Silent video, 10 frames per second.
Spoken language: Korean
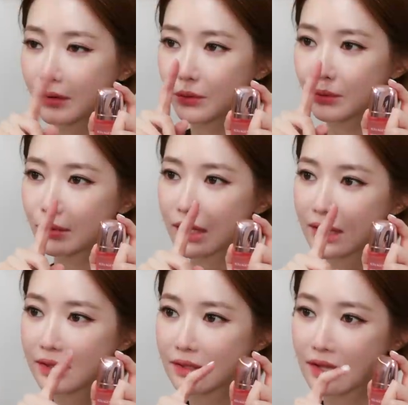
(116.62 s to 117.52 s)
이
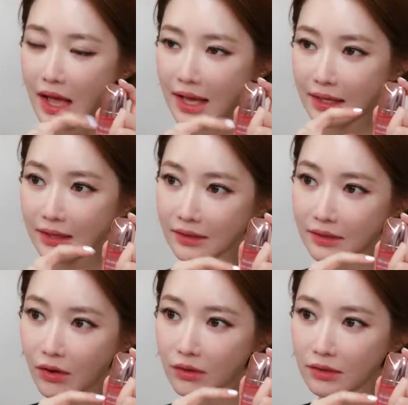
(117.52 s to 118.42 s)
케이스 안에
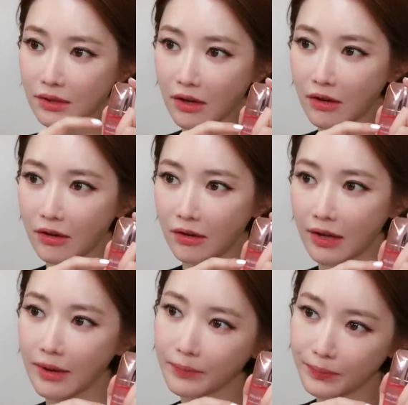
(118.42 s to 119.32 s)
든 거는요.
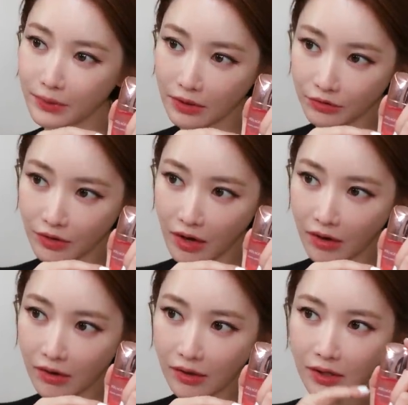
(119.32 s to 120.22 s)

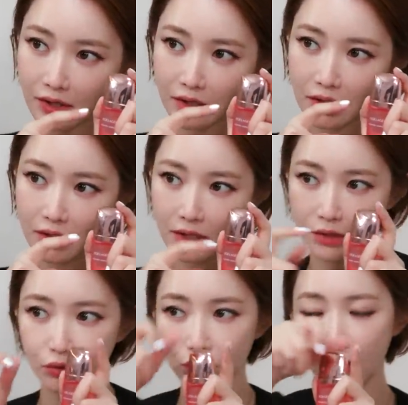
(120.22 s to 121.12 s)
앰플이고요. 이
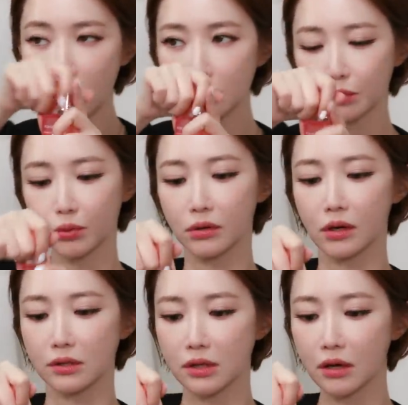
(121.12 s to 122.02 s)
뚜껑을
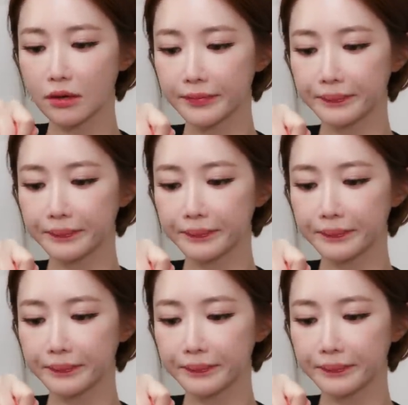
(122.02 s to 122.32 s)
돌려서